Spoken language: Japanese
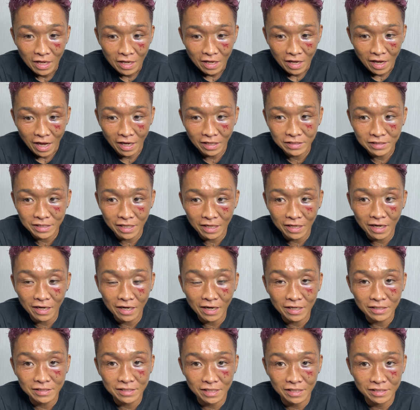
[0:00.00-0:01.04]
明日
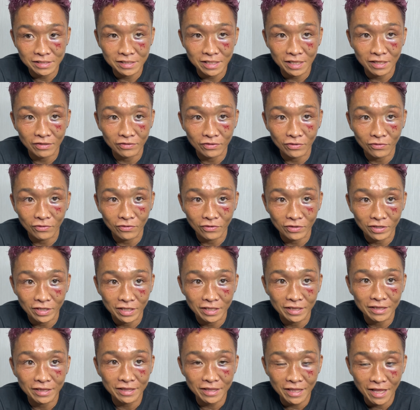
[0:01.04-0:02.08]
長井先生のところに
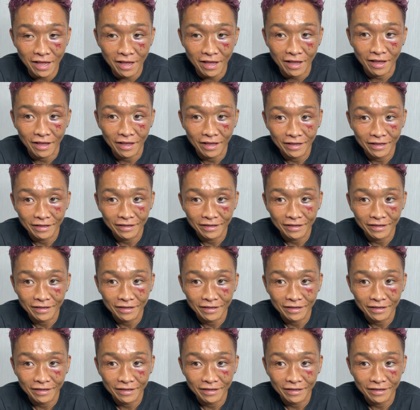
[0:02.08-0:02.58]
行って、